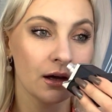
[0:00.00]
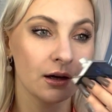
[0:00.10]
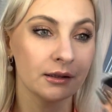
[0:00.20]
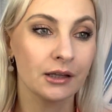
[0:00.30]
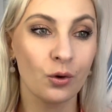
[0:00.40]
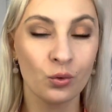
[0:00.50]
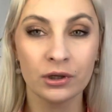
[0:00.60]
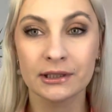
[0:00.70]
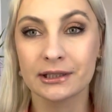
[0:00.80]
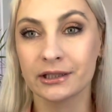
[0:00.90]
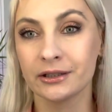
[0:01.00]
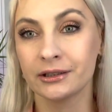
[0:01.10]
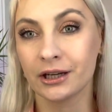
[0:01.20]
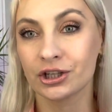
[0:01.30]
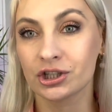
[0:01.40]
А, на улице
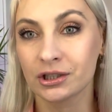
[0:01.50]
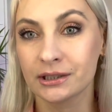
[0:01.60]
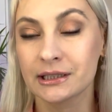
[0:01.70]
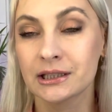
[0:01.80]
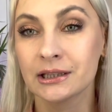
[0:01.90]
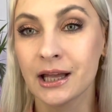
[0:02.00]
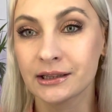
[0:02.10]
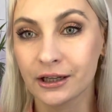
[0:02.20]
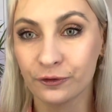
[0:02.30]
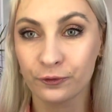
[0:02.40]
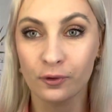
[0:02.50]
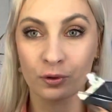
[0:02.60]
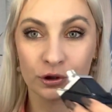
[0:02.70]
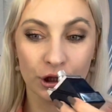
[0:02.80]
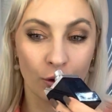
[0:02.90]
даже
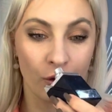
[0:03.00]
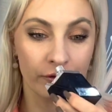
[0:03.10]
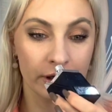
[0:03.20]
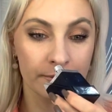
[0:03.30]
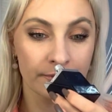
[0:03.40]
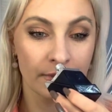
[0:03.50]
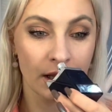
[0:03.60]
сладко-фруктовый.